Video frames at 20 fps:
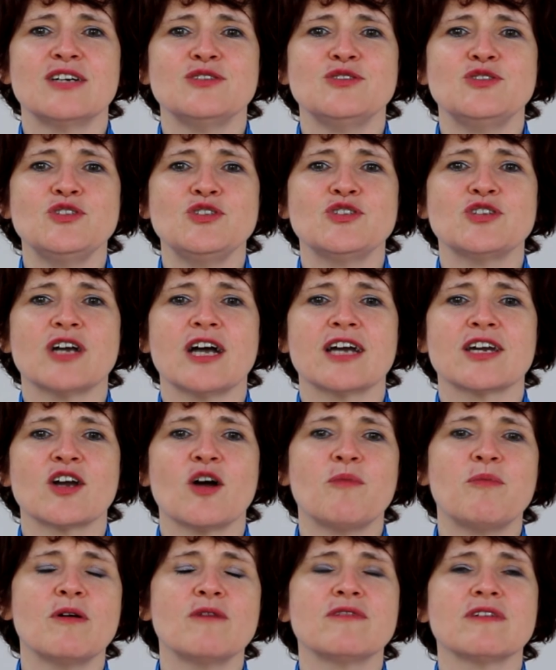Dzisiaj
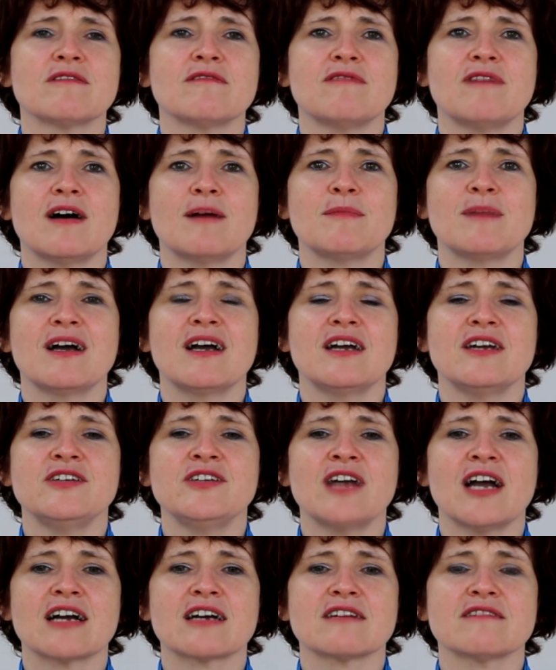opowiem Wam,
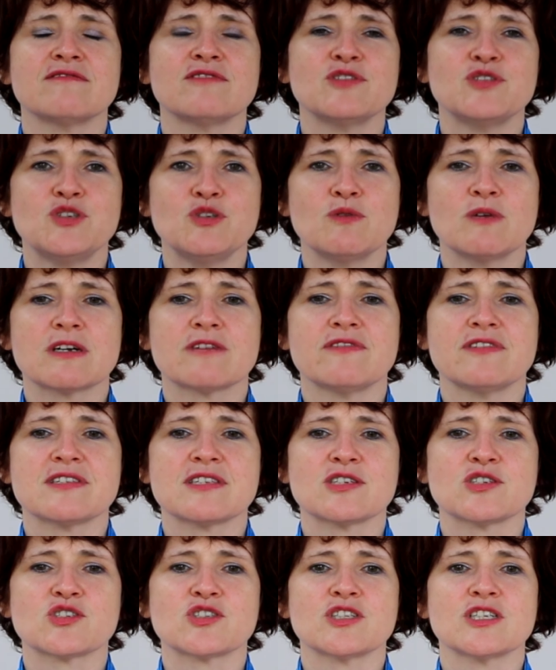jak wysiłek
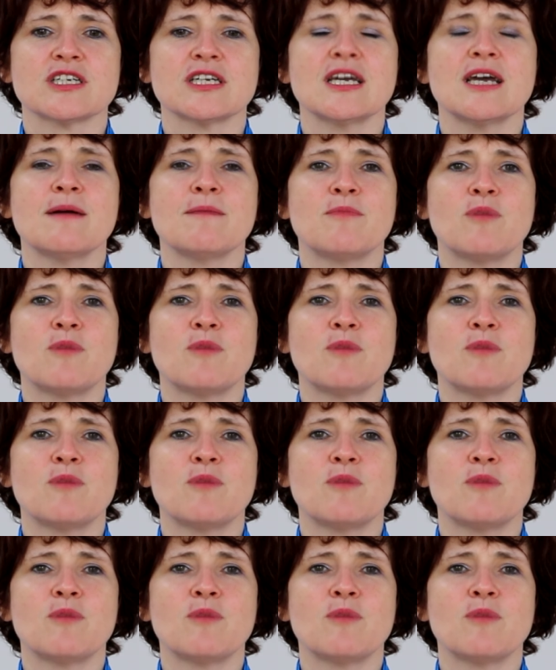fizyczny